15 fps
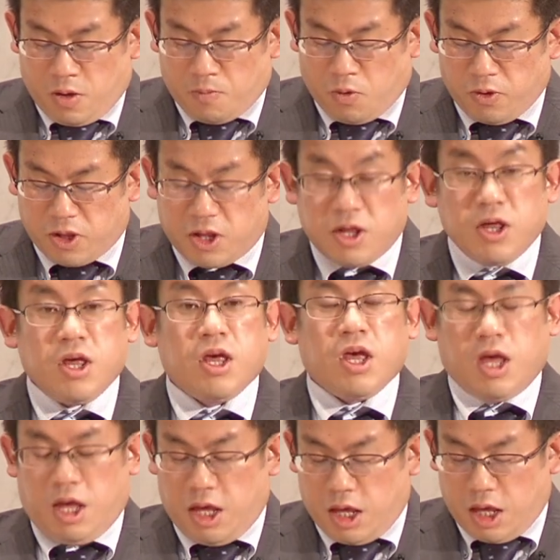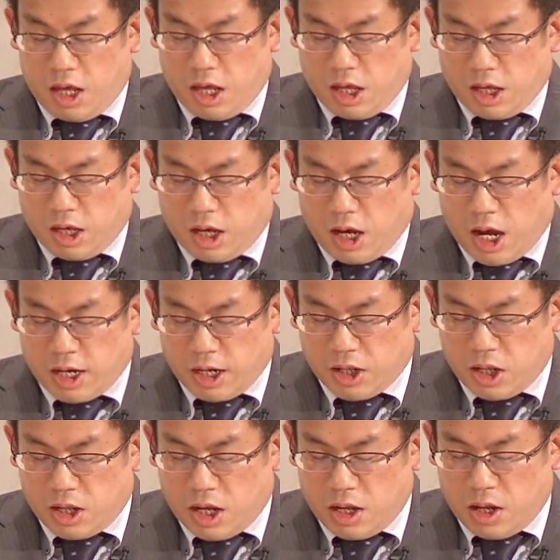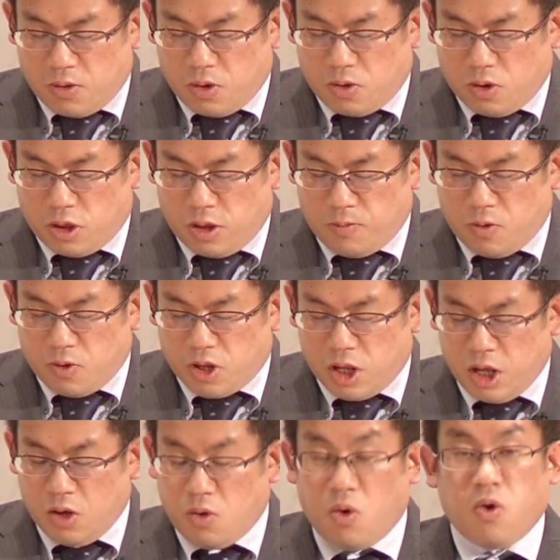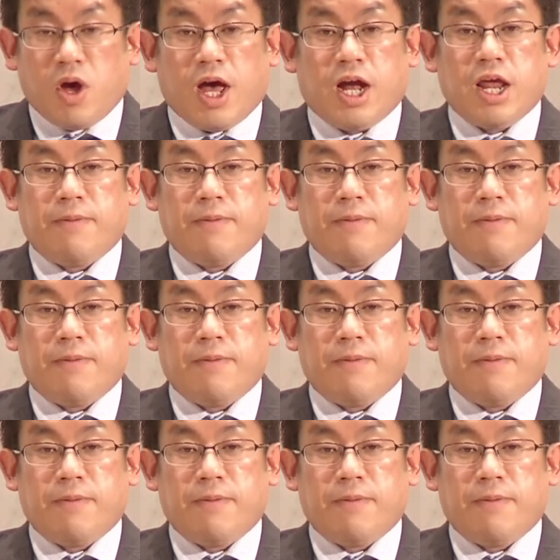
もし、からし種の一粒の信仰が